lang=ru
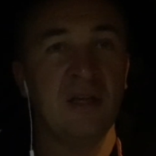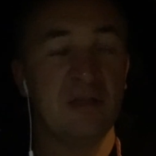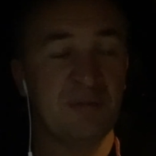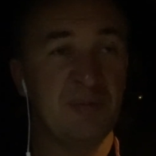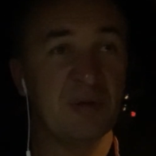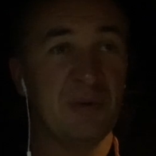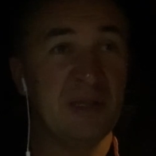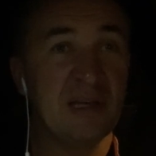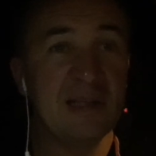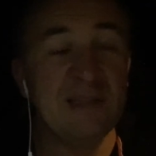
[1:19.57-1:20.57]
Например,
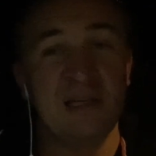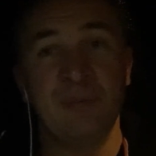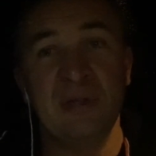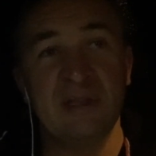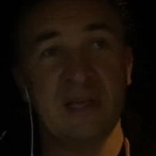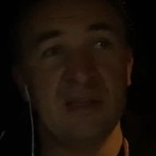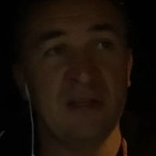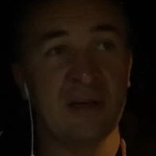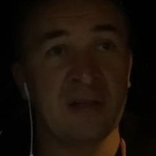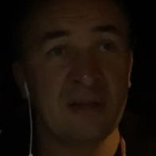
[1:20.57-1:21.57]
мои родители пенсионеры,